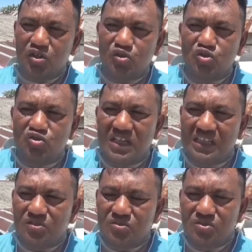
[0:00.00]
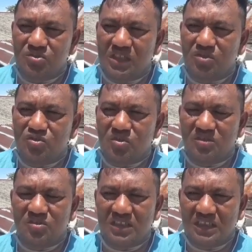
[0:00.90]
di 1 dari
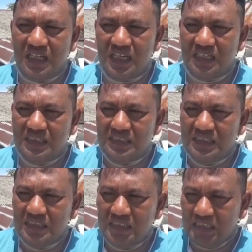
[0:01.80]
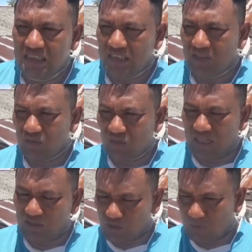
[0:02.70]
Sulawesi 3 itu
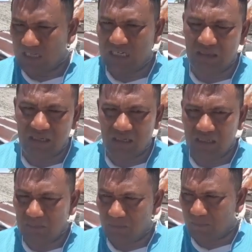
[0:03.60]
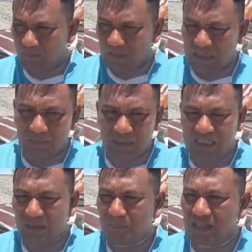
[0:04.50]
langsung eh, berhadapan
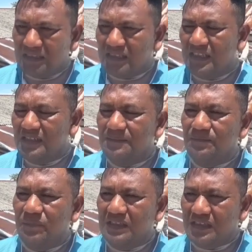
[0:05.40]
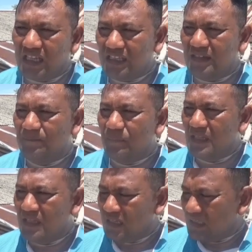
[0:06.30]
dengan pantai pantai
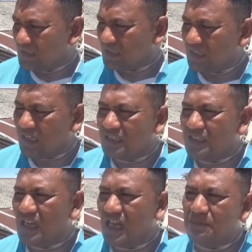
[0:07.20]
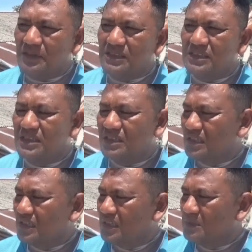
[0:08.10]
sehingga ini habis
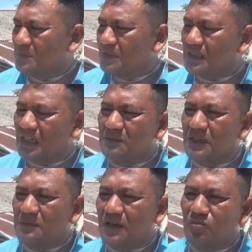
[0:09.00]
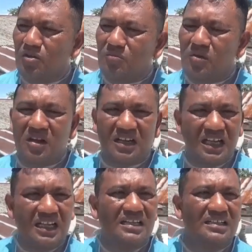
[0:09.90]
menekan pada paru rumah warga
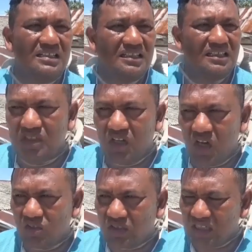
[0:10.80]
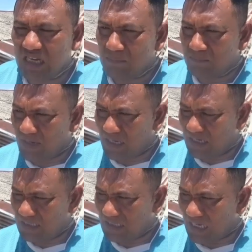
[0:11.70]
kalau terdampak
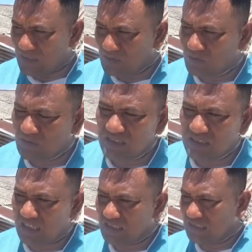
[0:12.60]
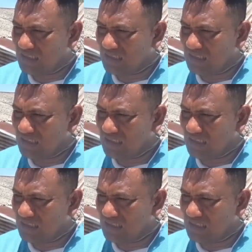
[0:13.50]
ini langsung dengan